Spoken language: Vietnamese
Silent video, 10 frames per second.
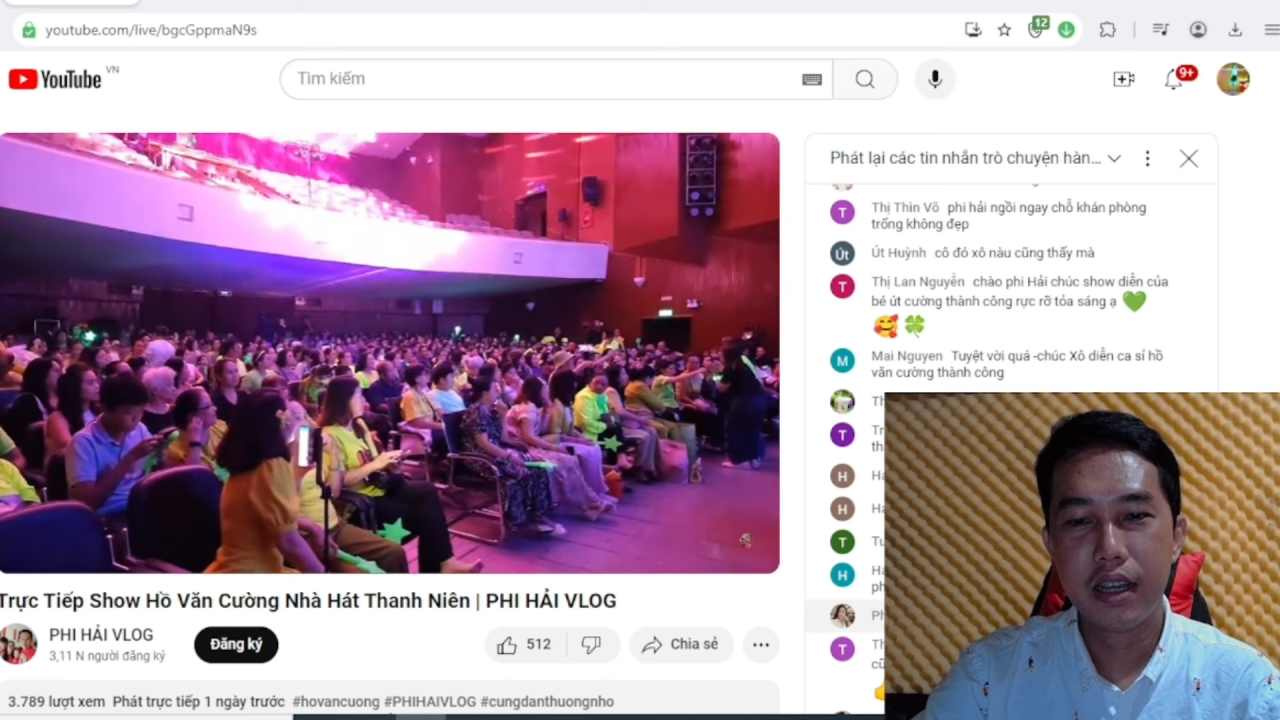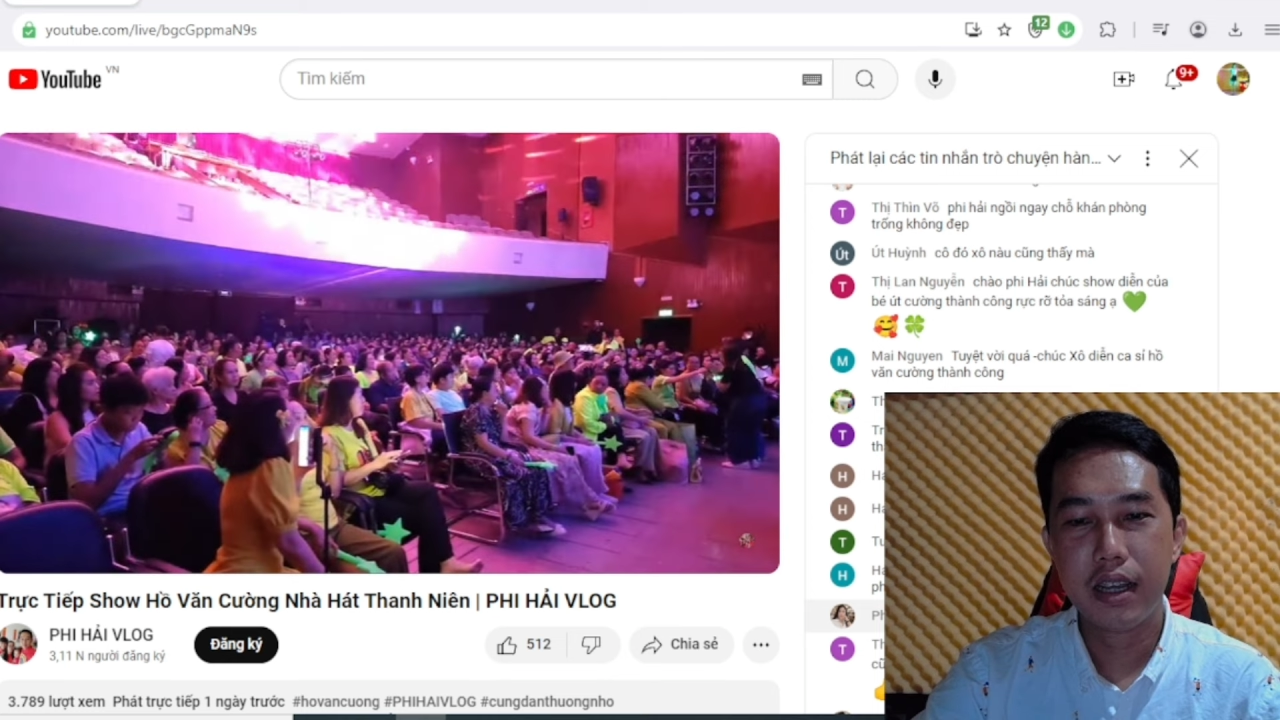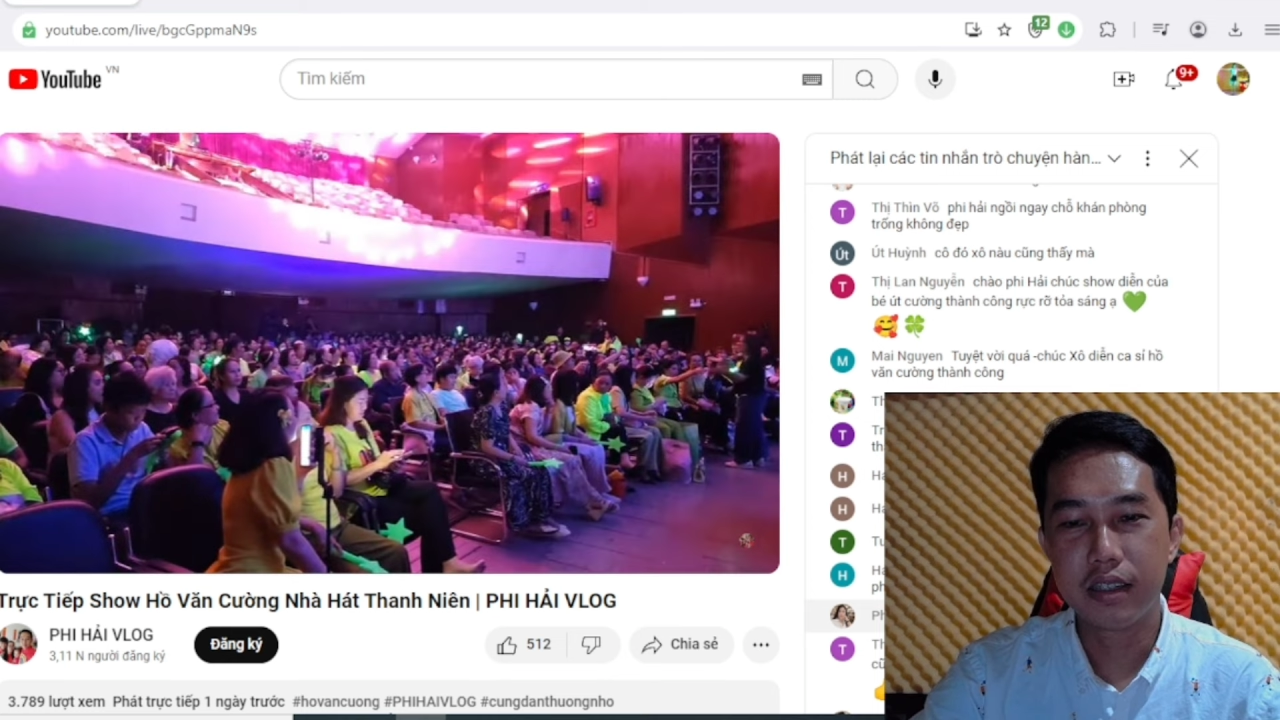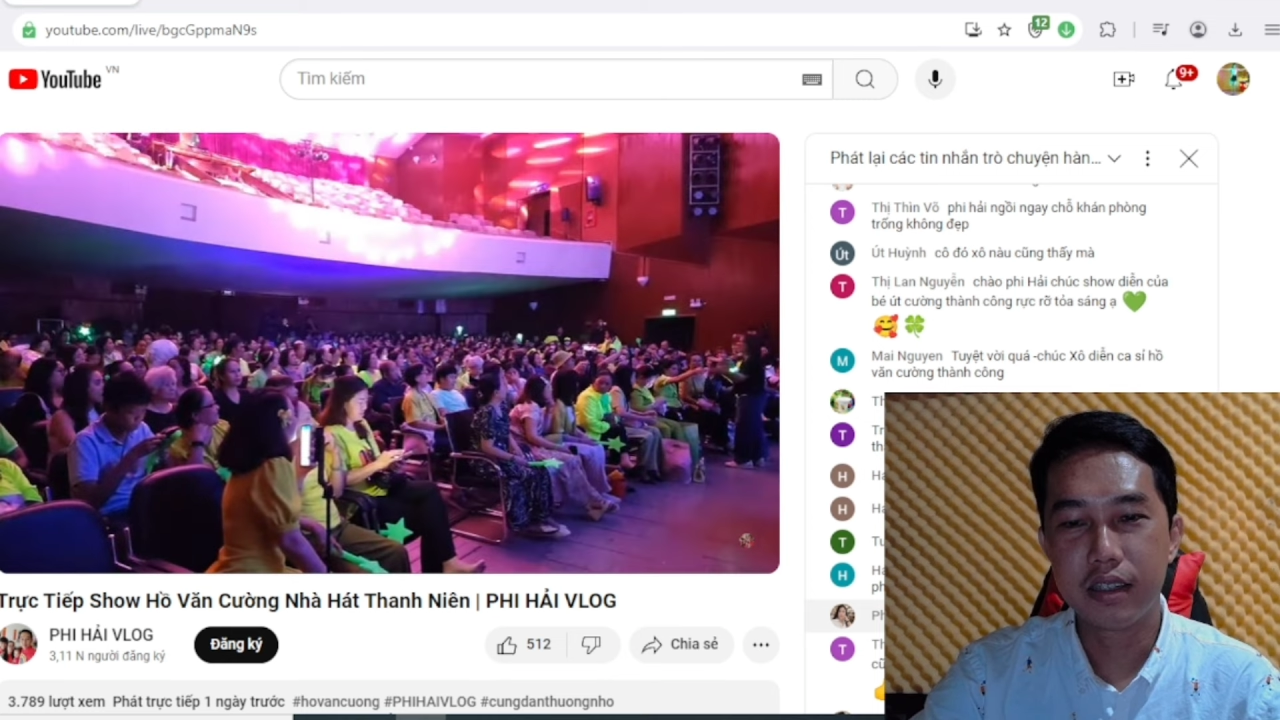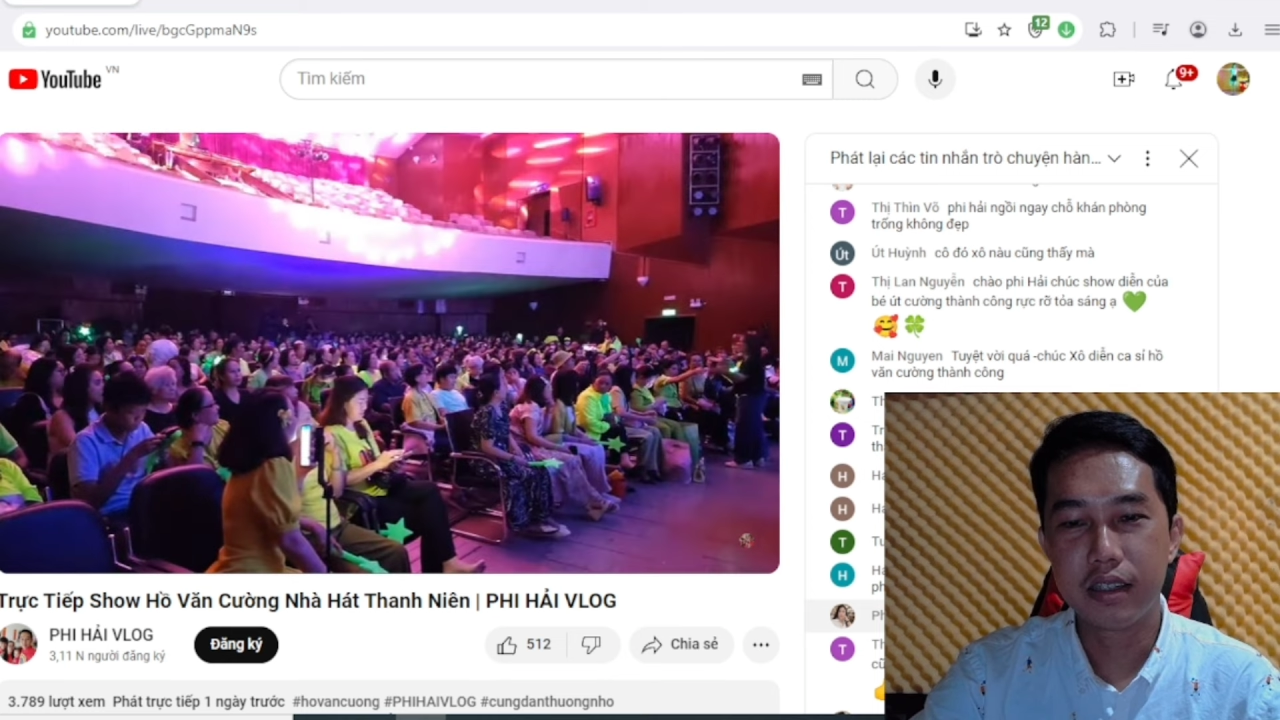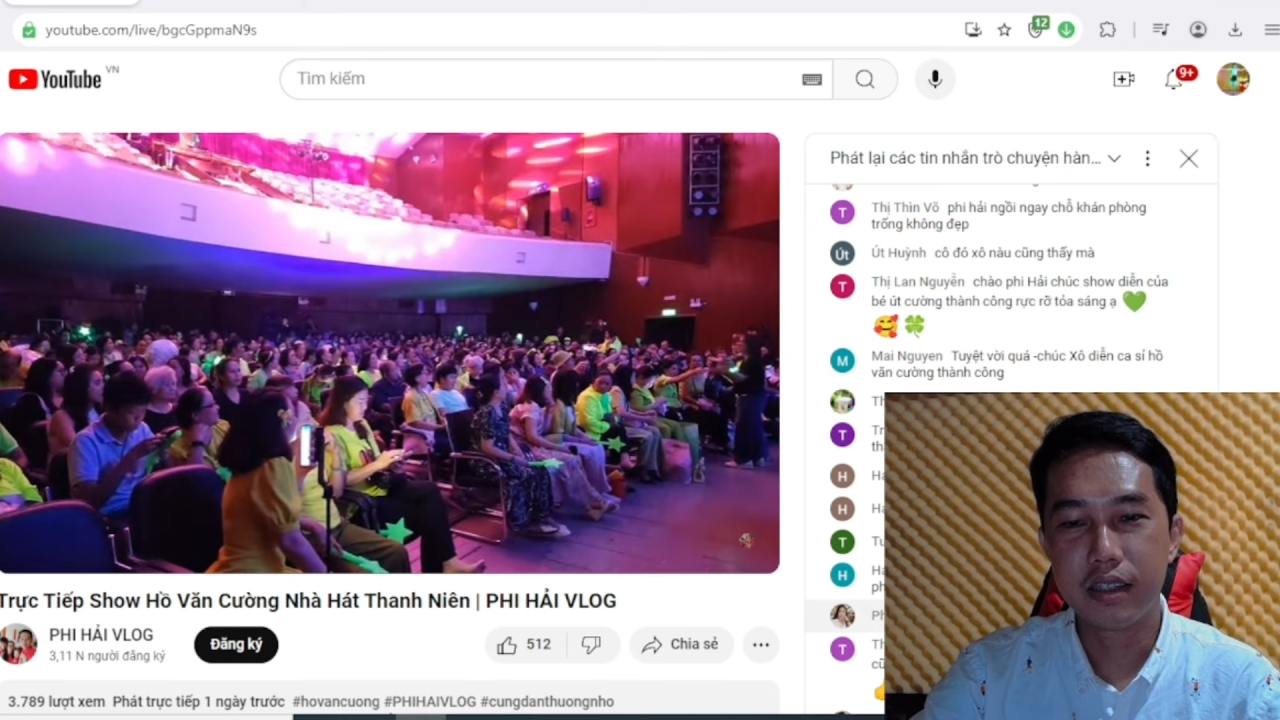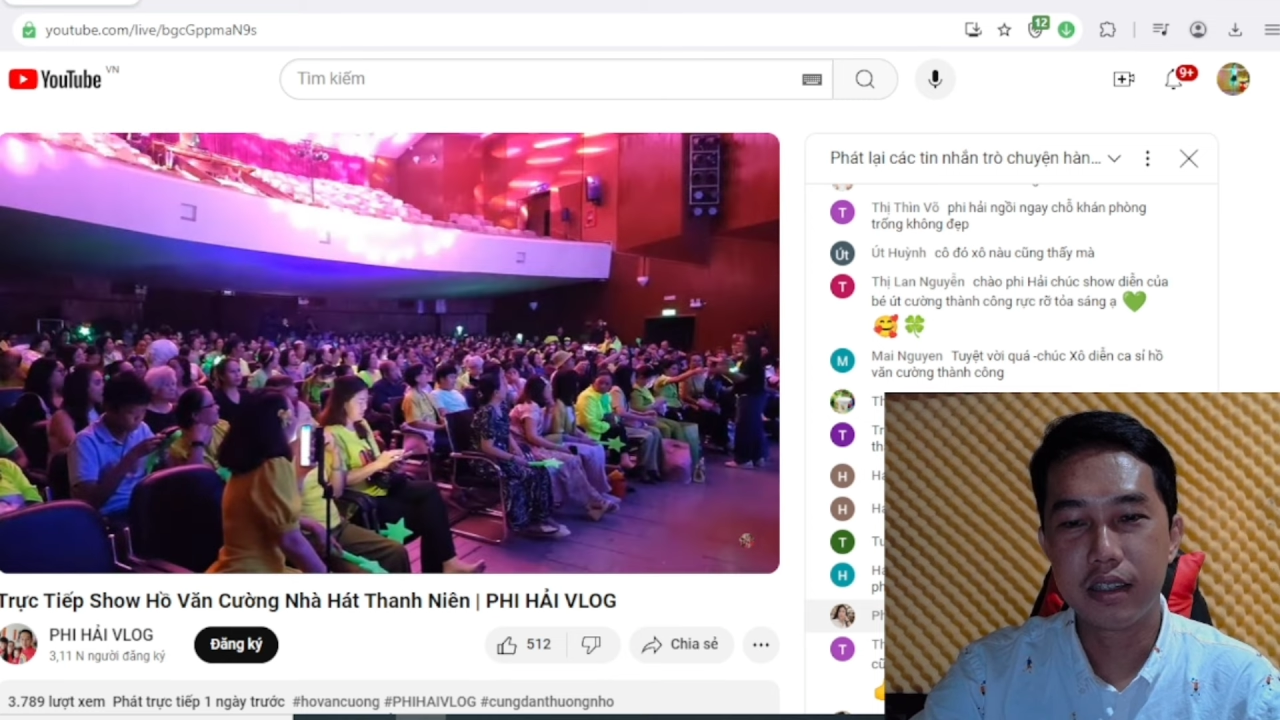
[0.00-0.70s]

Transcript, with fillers: từ ờ,